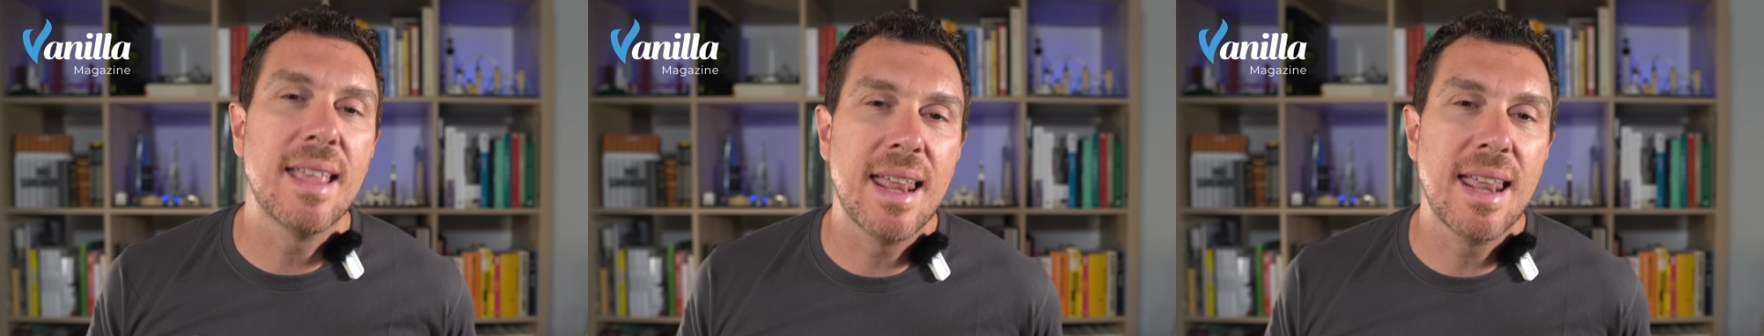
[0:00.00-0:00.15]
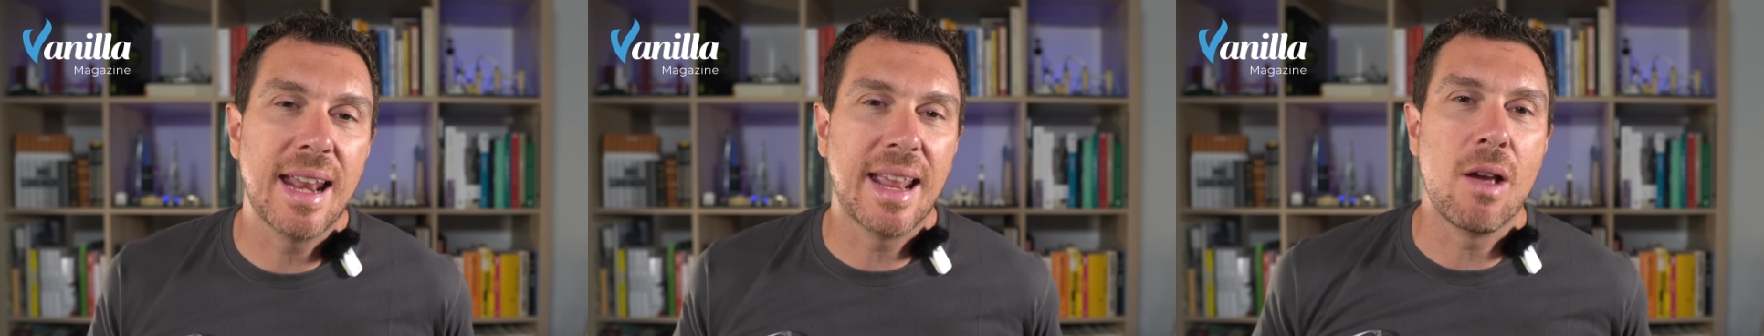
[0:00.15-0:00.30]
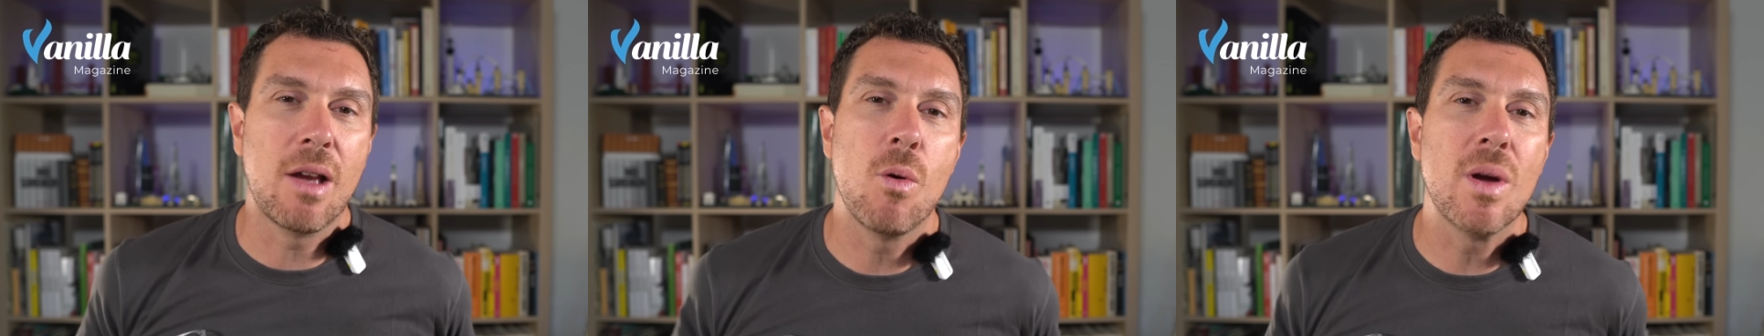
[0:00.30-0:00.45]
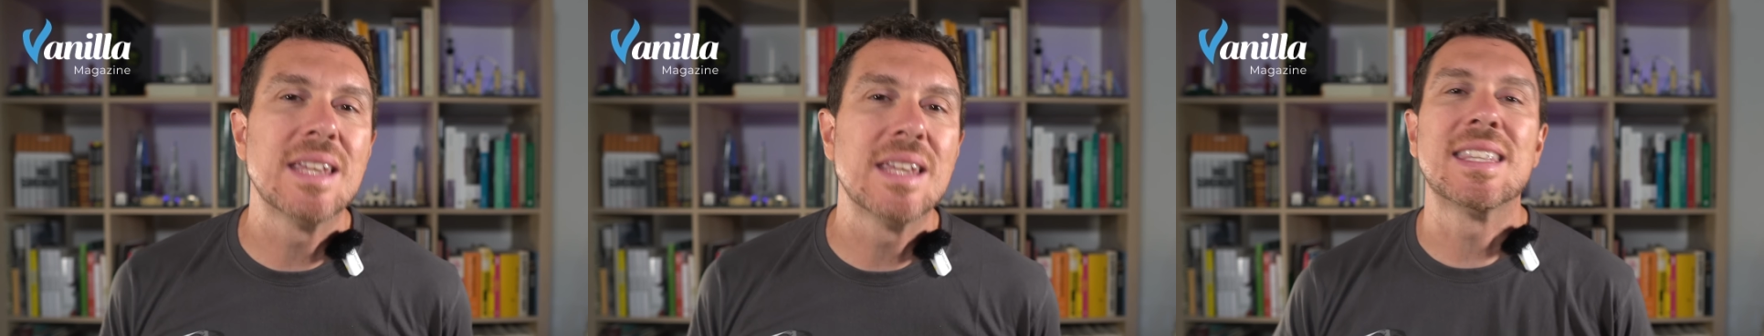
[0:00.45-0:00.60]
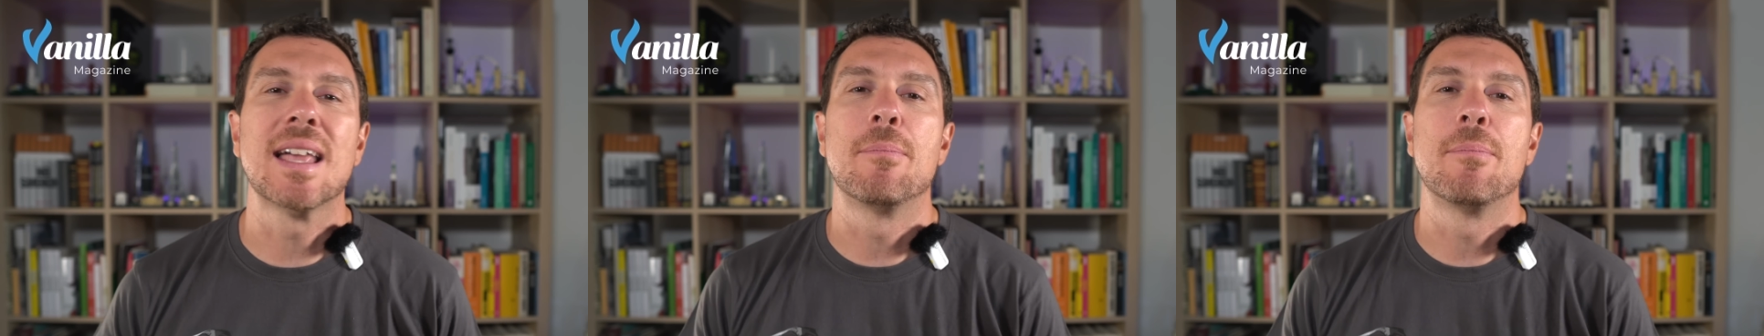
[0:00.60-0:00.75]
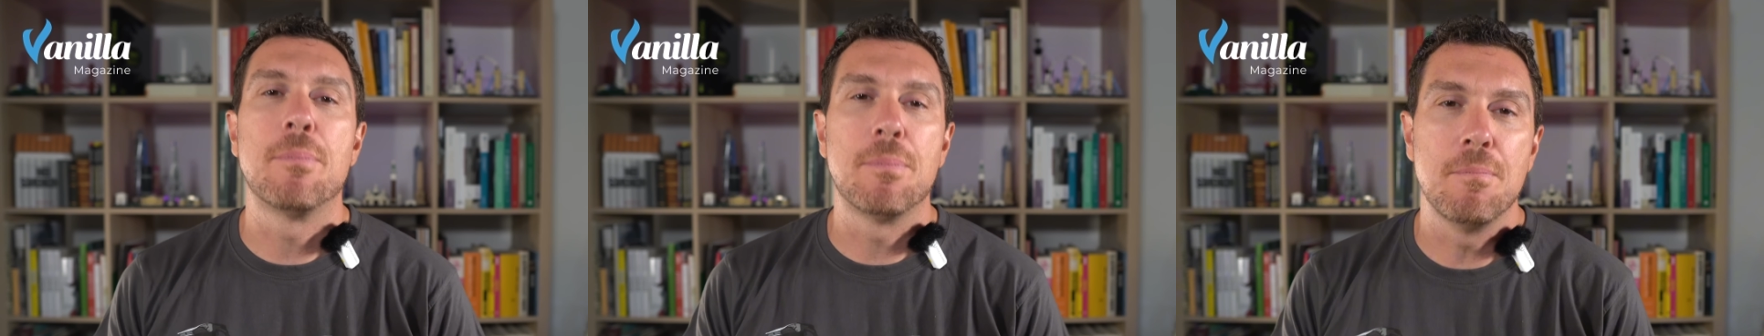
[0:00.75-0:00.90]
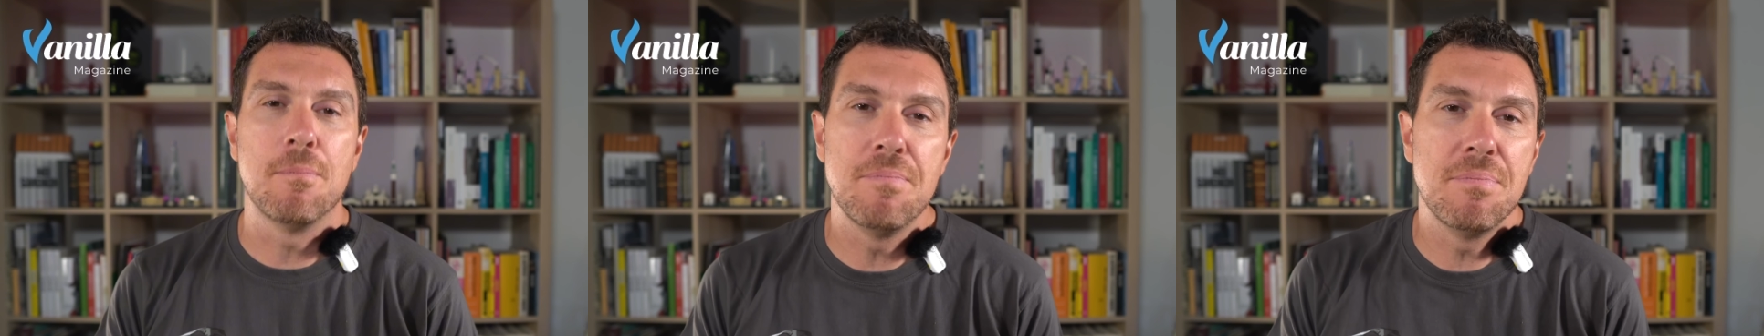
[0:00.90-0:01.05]
dire che
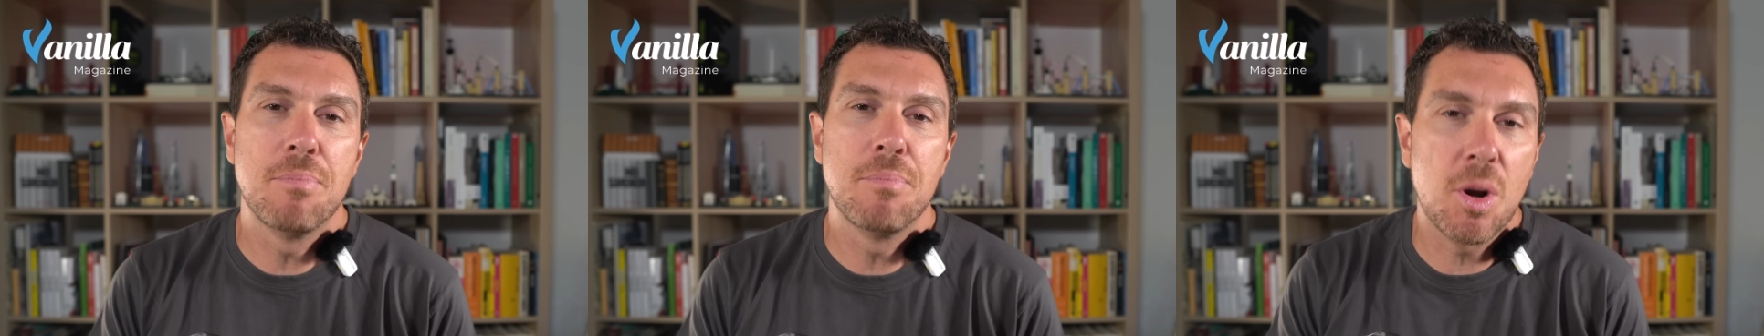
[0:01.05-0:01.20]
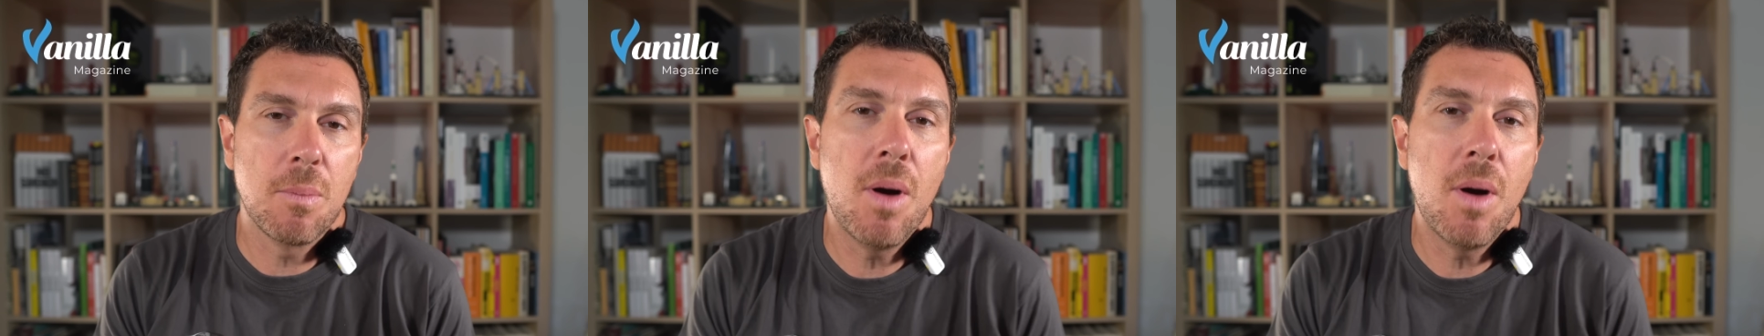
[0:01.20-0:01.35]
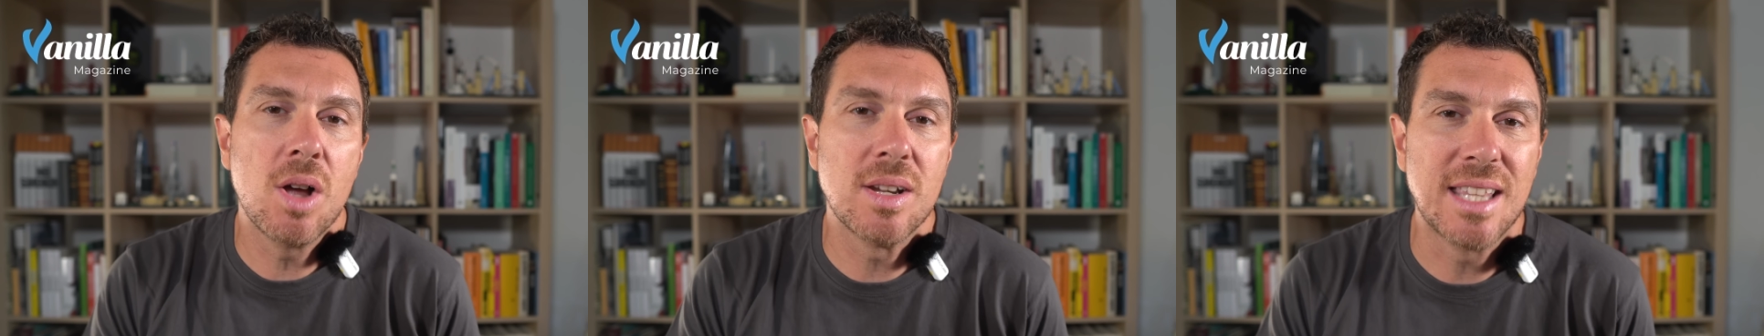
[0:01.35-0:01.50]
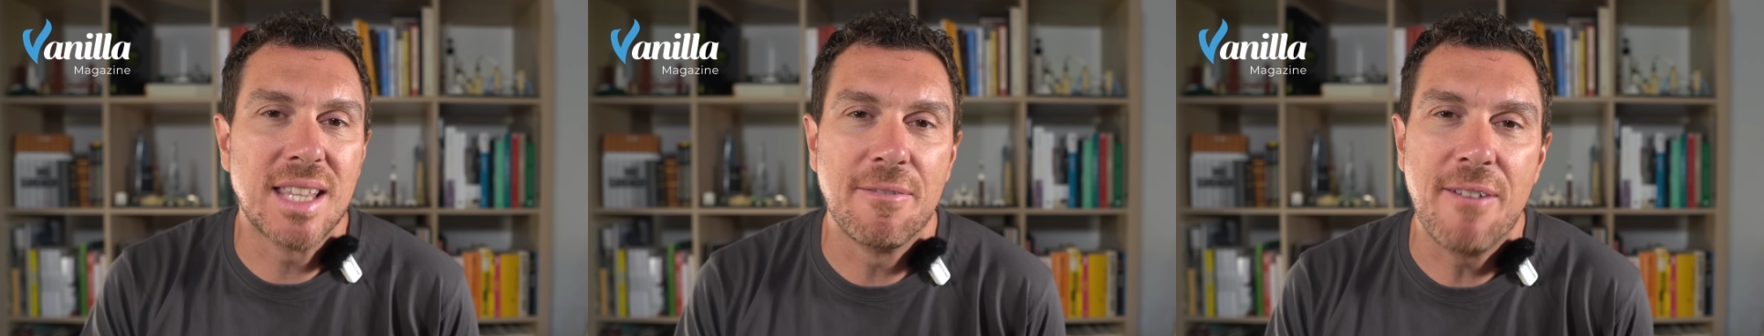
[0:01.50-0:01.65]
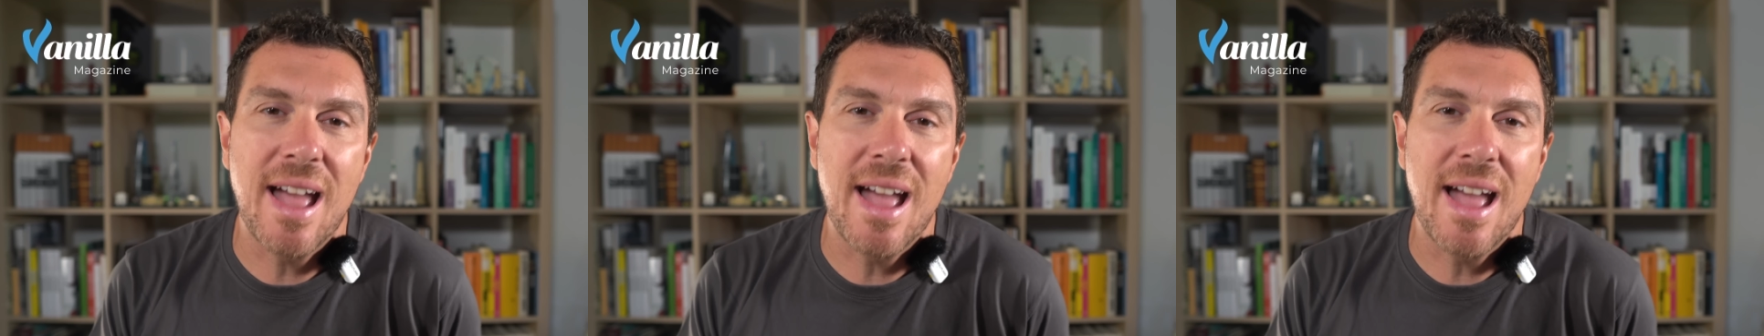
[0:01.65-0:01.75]
questa proposta